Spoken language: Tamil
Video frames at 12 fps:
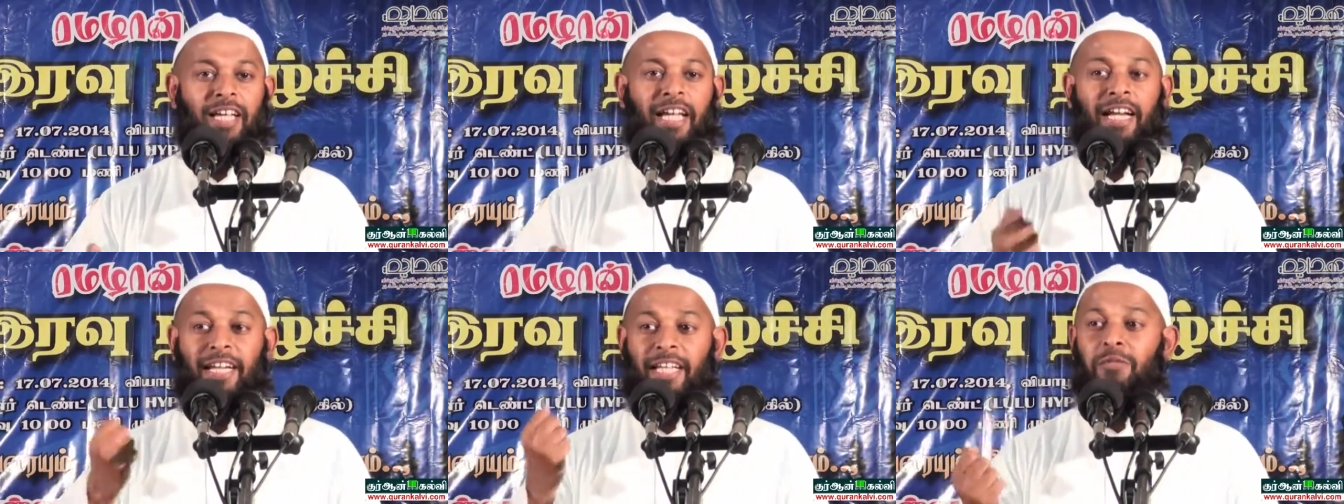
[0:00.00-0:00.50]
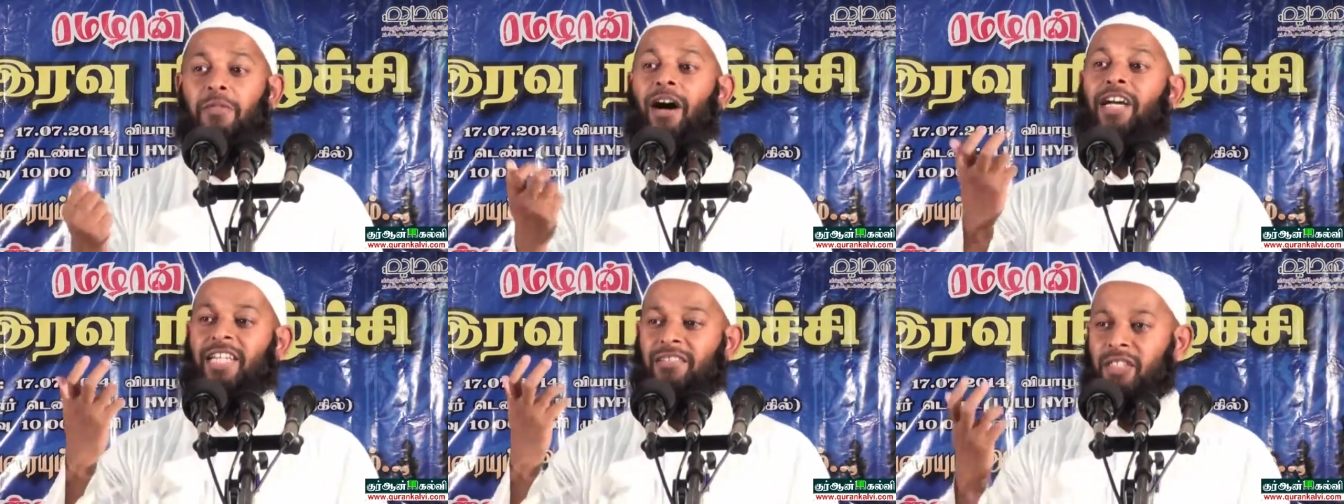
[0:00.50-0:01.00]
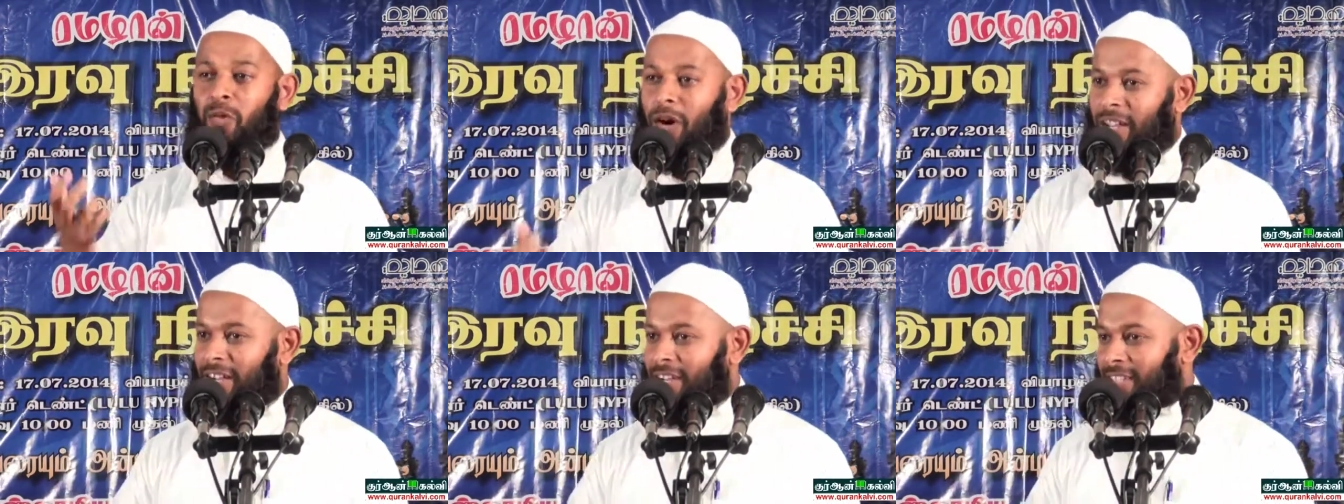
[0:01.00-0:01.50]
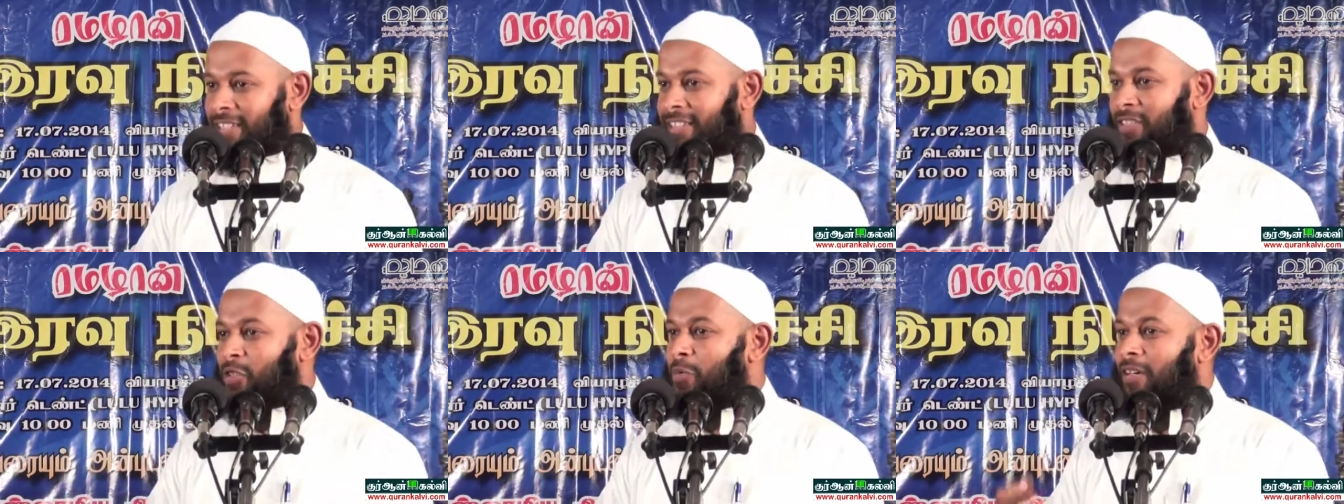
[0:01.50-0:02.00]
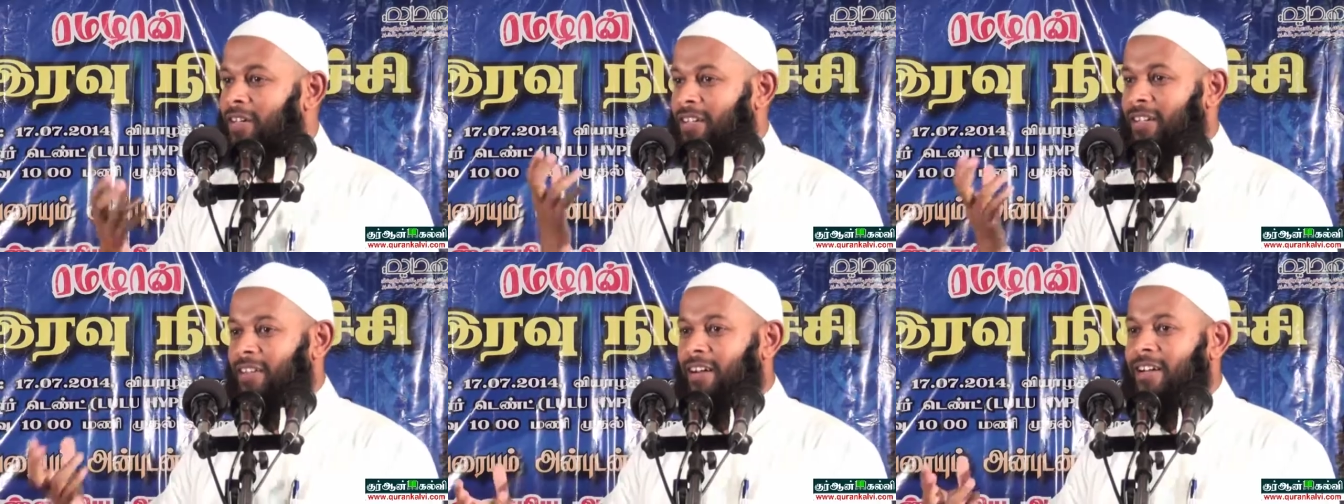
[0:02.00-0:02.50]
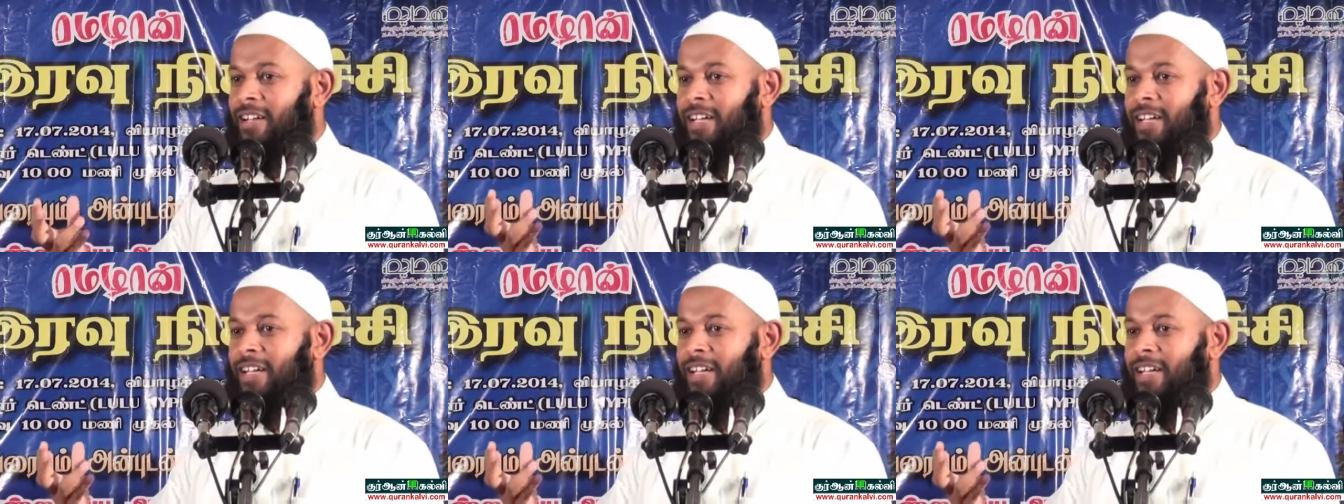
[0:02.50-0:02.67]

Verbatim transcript: என்னையும் ஆக்கி விடுவாயாக சுபஹானல்லாஹ்